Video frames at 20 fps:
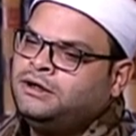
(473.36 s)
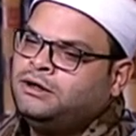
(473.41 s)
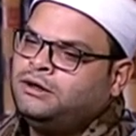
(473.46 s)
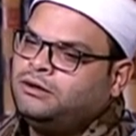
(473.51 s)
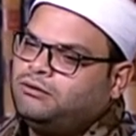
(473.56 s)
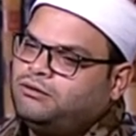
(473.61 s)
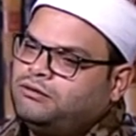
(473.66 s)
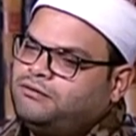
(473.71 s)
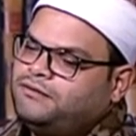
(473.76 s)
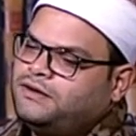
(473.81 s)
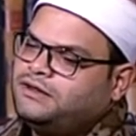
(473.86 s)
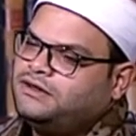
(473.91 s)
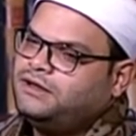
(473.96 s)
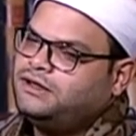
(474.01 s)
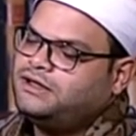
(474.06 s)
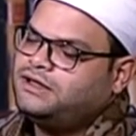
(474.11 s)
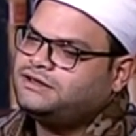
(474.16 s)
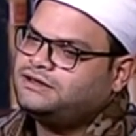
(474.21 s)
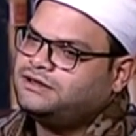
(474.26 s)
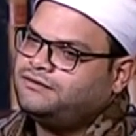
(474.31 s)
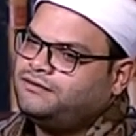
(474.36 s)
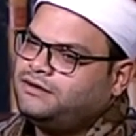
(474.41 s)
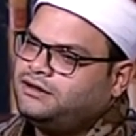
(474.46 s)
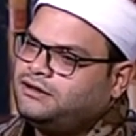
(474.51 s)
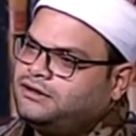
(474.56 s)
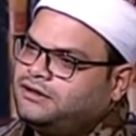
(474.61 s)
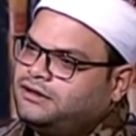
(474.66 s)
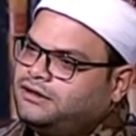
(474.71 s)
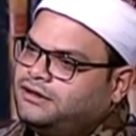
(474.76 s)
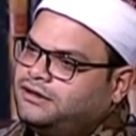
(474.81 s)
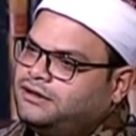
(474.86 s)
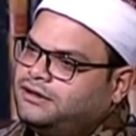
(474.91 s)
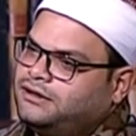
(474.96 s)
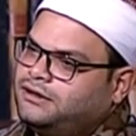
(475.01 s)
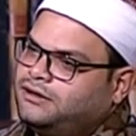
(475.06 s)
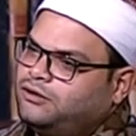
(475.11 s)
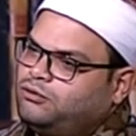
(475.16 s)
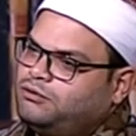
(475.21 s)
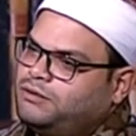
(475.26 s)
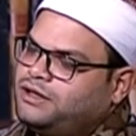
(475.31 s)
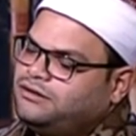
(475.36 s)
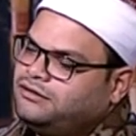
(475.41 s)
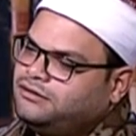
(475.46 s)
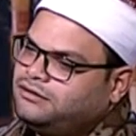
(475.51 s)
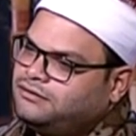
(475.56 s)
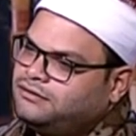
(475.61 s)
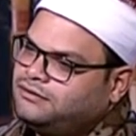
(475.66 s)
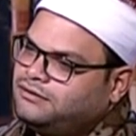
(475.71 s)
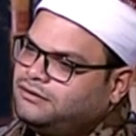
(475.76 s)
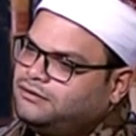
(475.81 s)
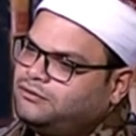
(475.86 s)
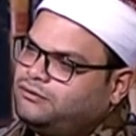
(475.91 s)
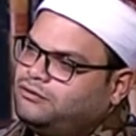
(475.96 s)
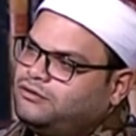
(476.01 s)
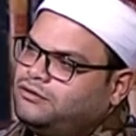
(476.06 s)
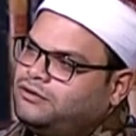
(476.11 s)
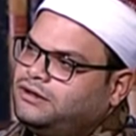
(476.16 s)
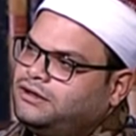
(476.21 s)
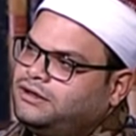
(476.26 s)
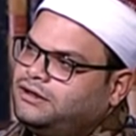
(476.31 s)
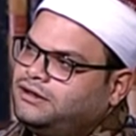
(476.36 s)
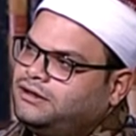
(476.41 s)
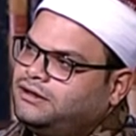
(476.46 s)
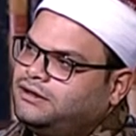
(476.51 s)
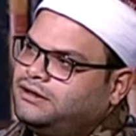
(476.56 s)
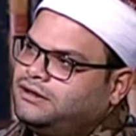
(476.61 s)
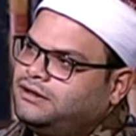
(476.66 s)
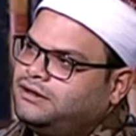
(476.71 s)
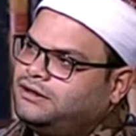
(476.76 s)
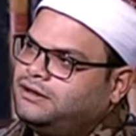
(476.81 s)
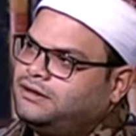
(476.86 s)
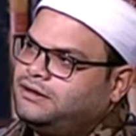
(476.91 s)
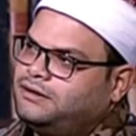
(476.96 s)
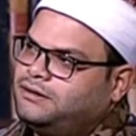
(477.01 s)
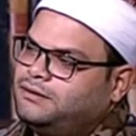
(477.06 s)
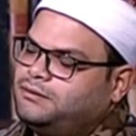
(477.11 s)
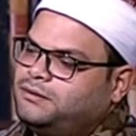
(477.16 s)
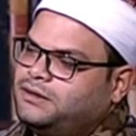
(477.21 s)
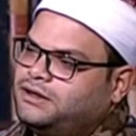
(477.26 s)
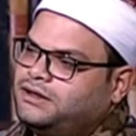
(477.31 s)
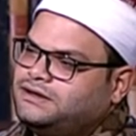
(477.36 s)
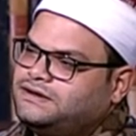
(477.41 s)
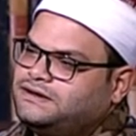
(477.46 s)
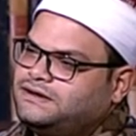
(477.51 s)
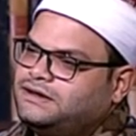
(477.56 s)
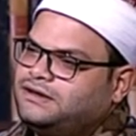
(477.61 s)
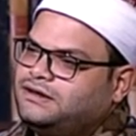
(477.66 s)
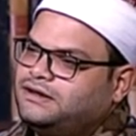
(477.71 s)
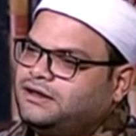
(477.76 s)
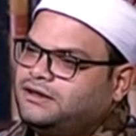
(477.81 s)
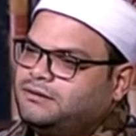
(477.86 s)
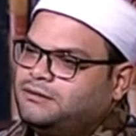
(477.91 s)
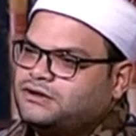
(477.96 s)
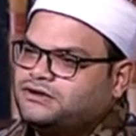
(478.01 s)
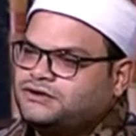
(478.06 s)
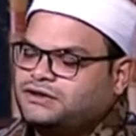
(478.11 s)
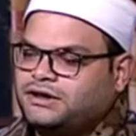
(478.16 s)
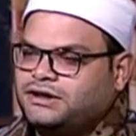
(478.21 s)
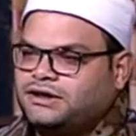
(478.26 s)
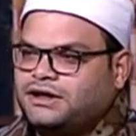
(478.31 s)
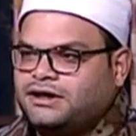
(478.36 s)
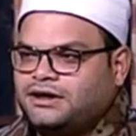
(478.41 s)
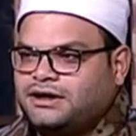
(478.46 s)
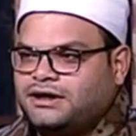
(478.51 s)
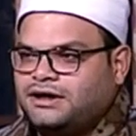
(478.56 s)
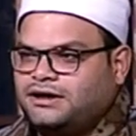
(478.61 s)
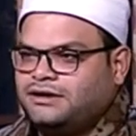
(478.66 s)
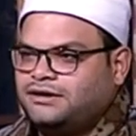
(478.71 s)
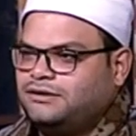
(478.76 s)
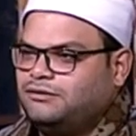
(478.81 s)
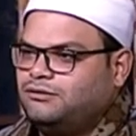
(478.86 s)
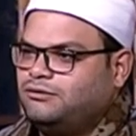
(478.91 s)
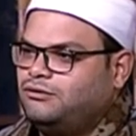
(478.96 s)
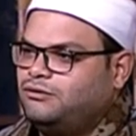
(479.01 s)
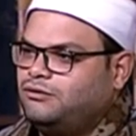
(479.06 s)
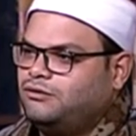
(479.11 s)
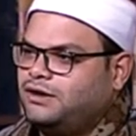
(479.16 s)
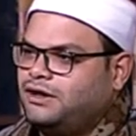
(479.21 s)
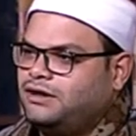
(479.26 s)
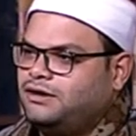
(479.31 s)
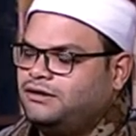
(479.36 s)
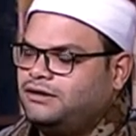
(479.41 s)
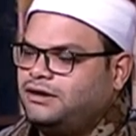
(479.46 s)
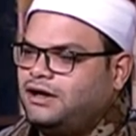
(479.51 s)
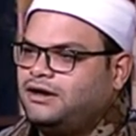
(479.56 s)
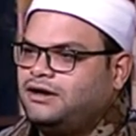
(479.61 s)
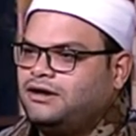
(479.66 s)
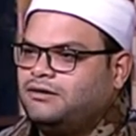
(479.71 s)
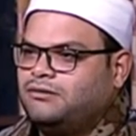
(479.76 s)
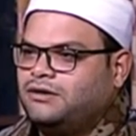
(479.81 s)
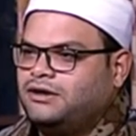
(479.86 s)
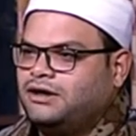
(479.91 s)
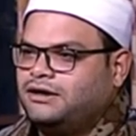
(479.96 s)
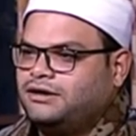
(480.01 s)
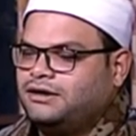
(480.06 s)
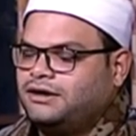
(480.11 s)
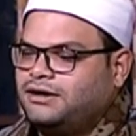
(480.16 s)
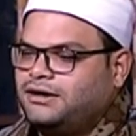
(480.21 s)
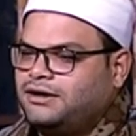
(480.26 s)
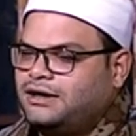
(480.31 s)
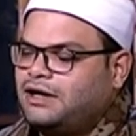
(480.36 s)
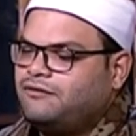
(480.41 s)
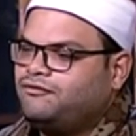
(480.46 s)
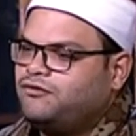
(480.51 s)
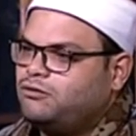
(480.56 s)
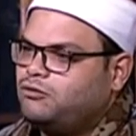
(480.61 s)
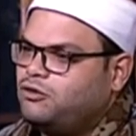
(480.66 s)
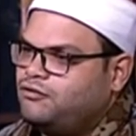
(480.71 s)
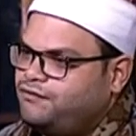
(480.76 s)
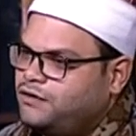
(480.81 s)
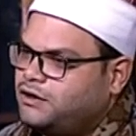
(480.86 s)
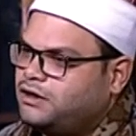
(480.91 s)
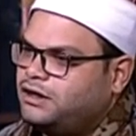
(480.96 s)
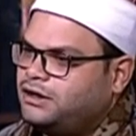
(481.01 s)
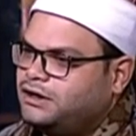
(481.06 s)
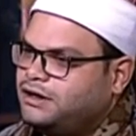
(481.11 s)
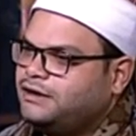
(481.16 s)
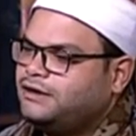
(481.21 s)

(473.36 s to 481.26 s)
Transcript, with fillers: وبفضل الله سافرت آه، عمان ومثلنا مصر هناك يعني وكانت حلقة يعني كانت حفلة موفقة هناك